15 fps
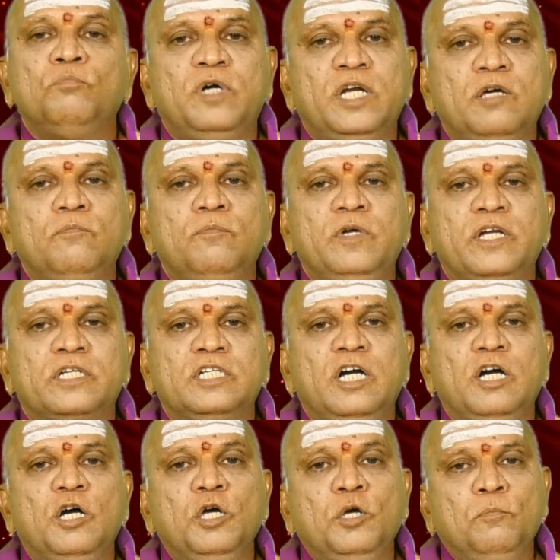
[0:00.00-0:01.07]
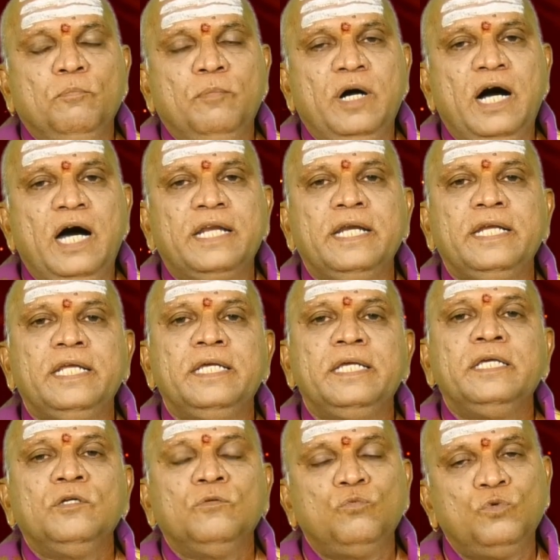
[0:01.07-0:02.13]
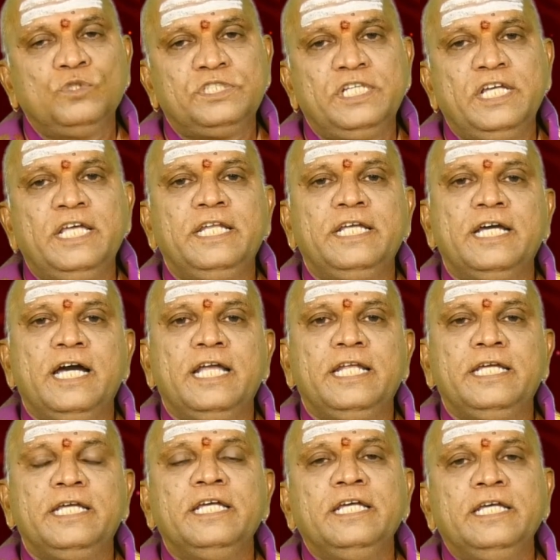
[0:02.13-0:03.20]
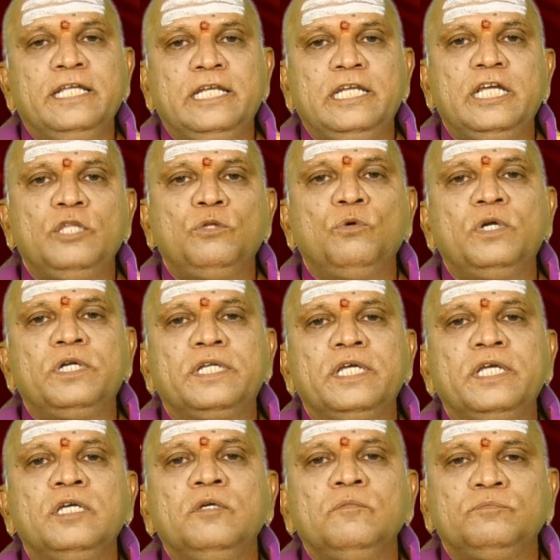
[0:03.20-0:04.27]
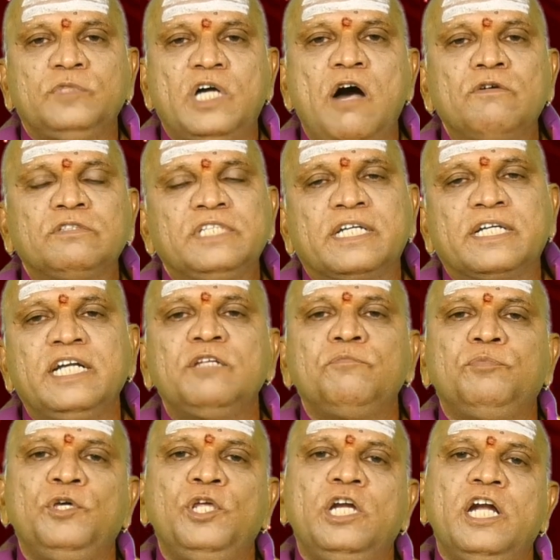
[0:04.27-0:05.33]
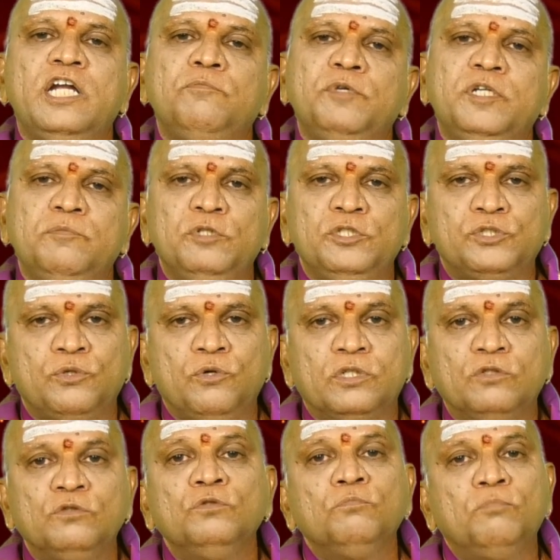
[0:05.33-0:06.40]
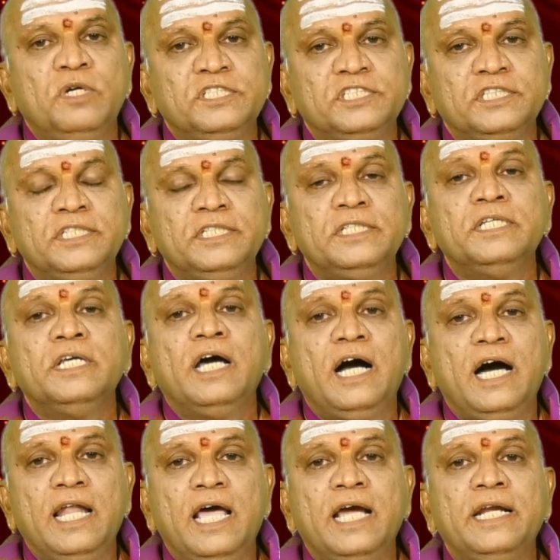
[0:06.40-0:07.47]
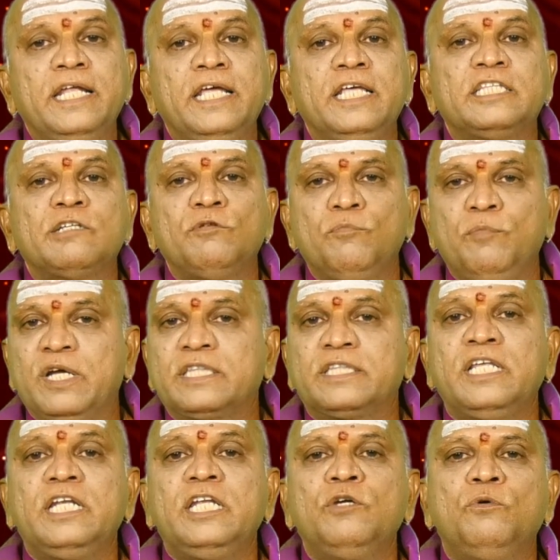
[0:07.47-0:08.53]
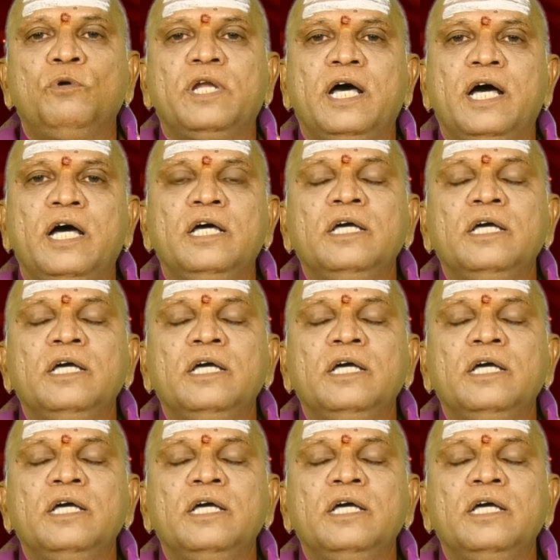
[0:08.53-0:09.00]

మన యొక్క భార్యని ఉసేని కానీ లేదు అంటే ఆమె చక్కటి పేరు కానీ పెట్టి పిలుచుకోవటం మంచిది అలాగనే తమ భర్తల్ని కూడా